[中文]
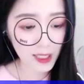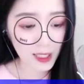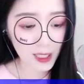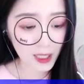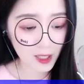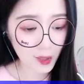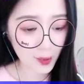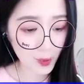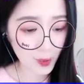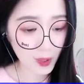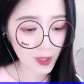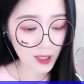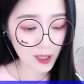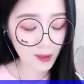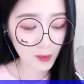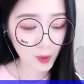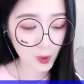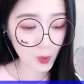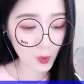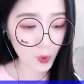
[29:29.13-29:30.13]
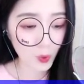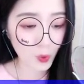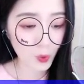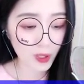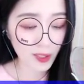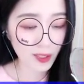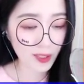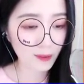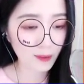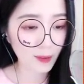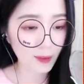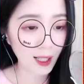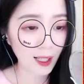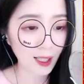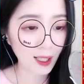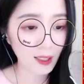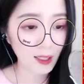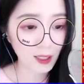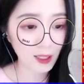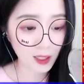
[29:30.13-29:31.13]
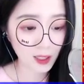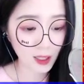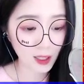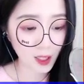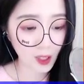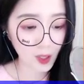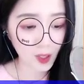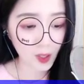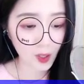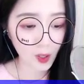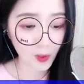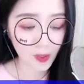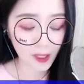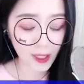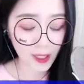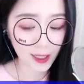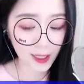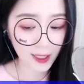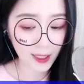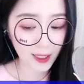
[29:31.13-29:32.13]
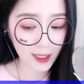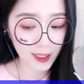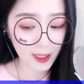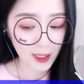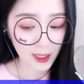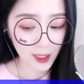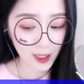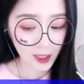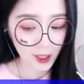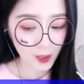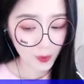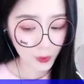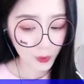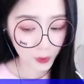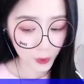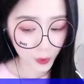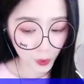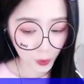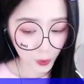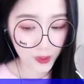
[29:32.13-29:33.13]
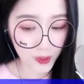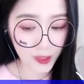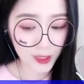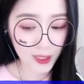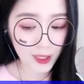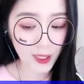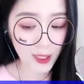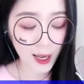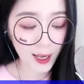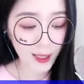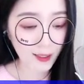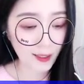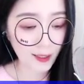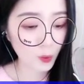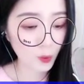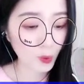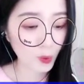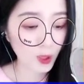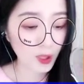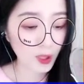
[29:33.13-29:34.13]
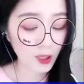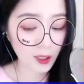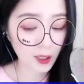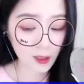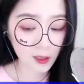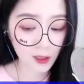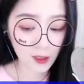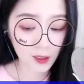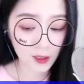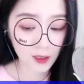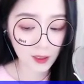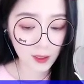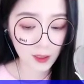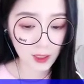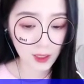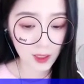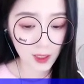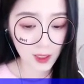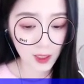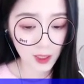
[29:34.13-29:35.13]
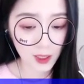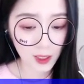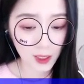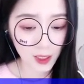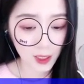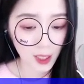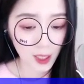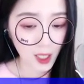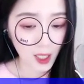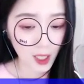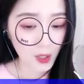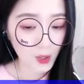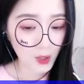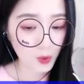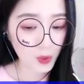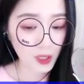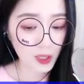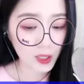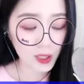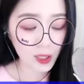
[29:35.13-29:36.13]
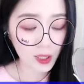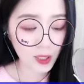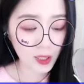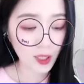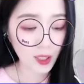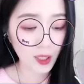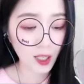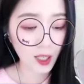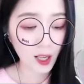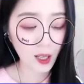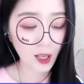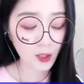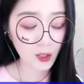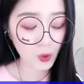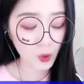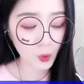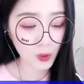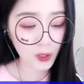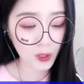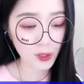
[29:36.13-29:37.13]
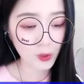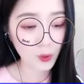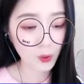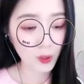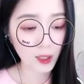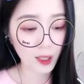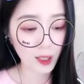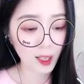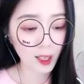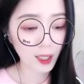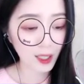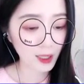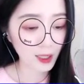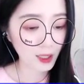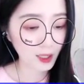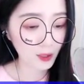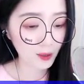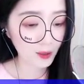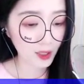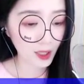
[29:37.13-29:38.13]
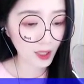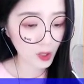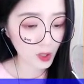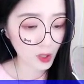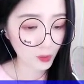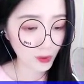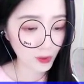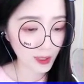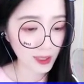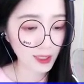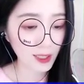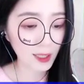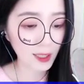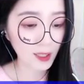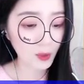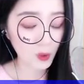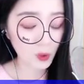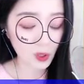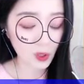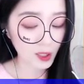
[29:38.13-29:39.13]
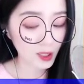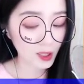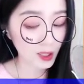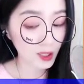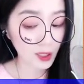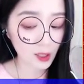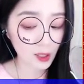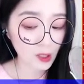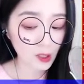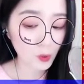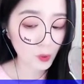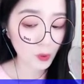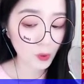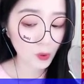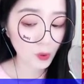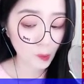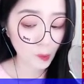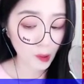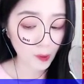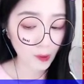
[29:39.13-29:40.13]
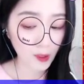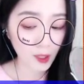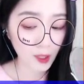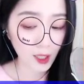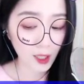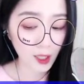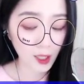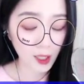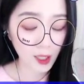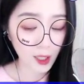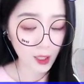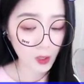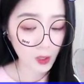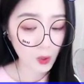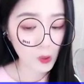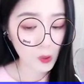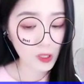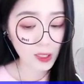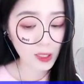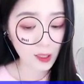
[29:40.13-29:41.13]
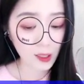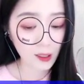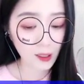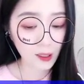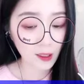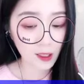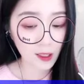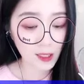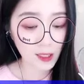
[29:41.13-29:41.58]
我也许是这世上唯一了解你的人，所以纵使我知道我有多么配不起你，依然求取于你，只希望带你离开那没有空气的宫阙。